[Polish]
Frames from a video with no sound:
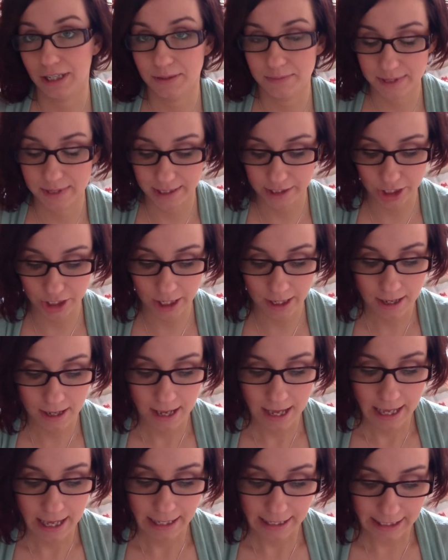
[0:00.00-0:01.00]
w takim secie.
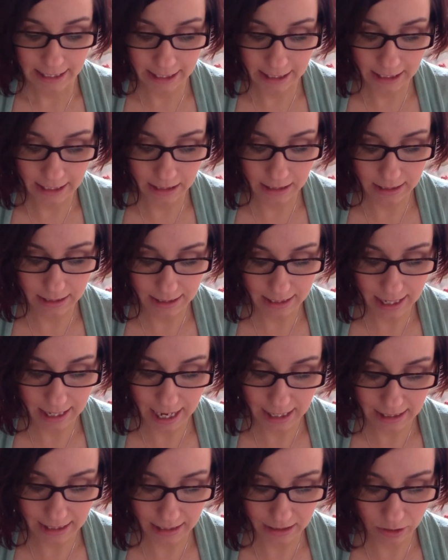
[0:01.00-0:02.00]
I e,
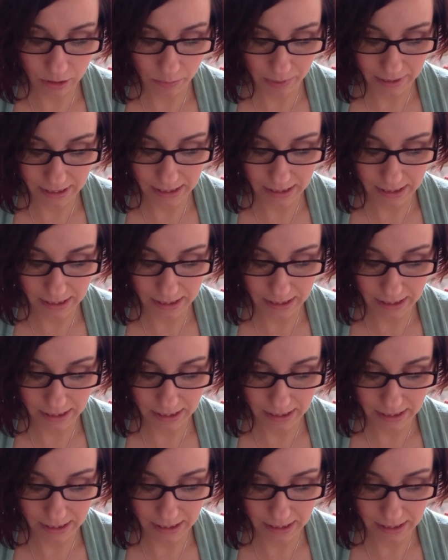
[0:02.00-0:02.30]
lakier do